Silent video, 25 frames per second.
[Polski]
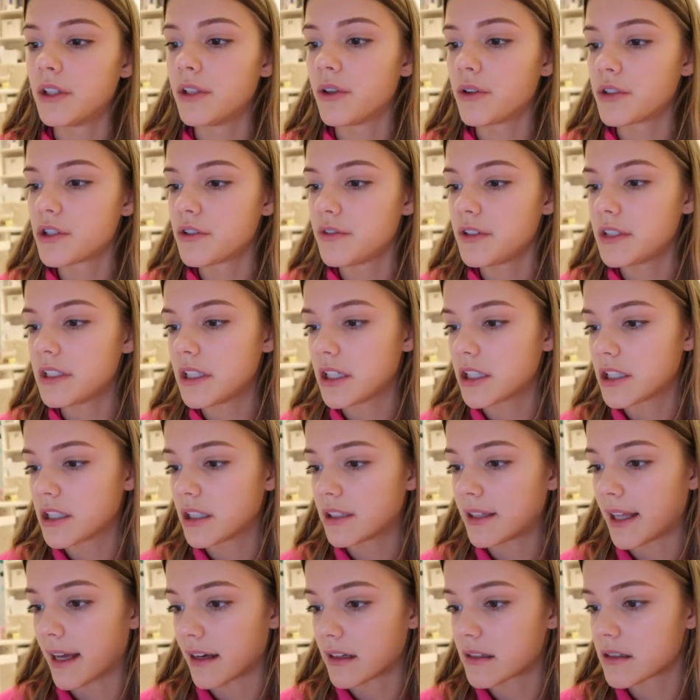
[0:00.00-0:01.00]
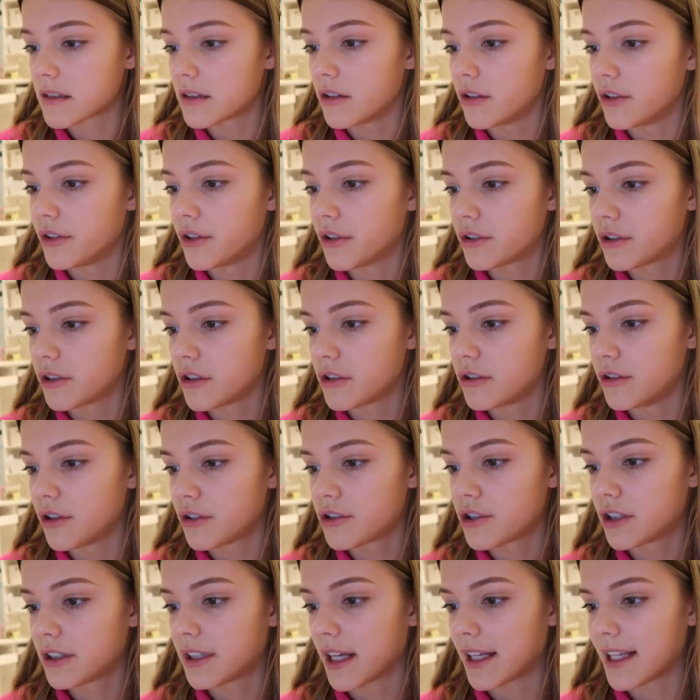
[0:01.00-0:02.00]
No, oczywiście jeszcze tekst do, do, do
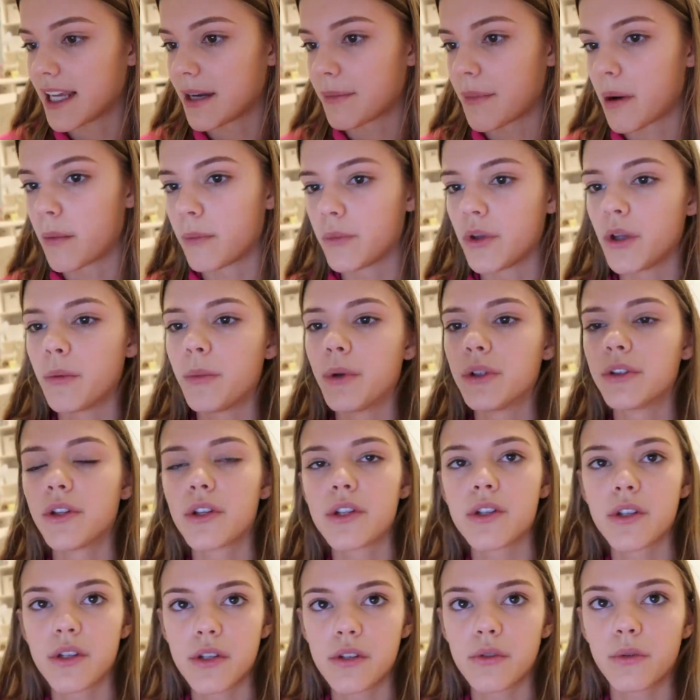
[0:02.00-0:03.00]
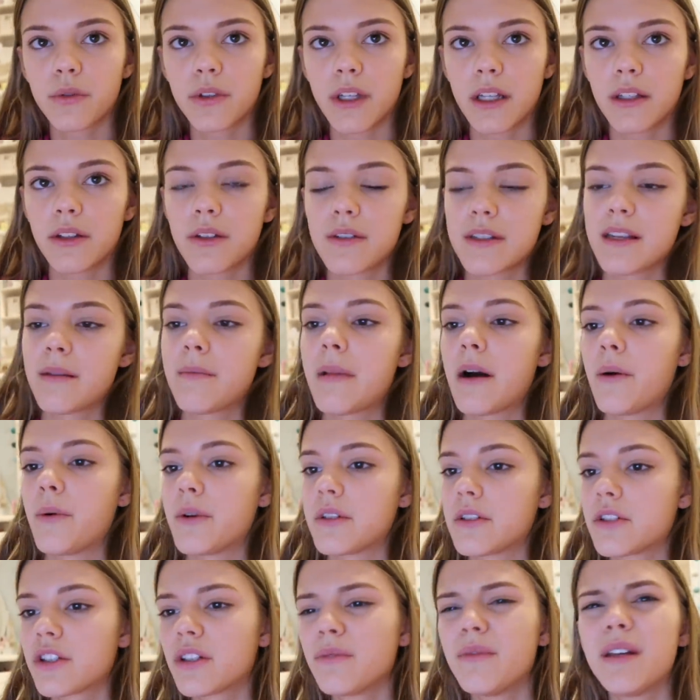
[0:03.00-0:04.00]
czytania mam, no bo to, co jest tutaj, to za mało.
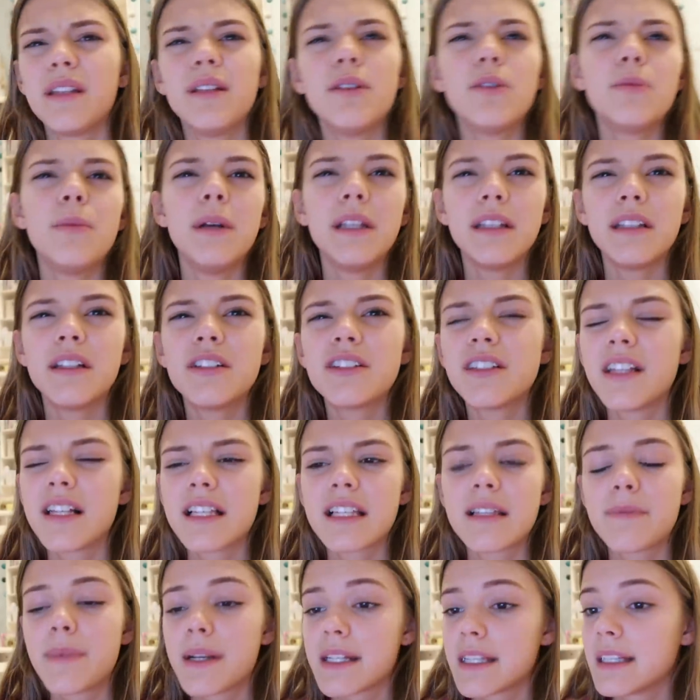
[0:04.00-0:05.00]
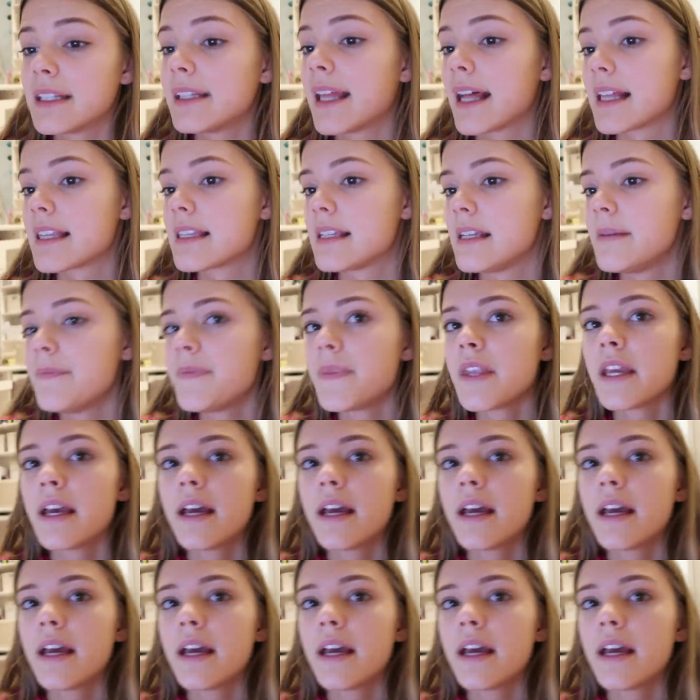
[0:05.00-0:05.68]
Zresztą ja nie lubię nigdy czytać z prezentacji.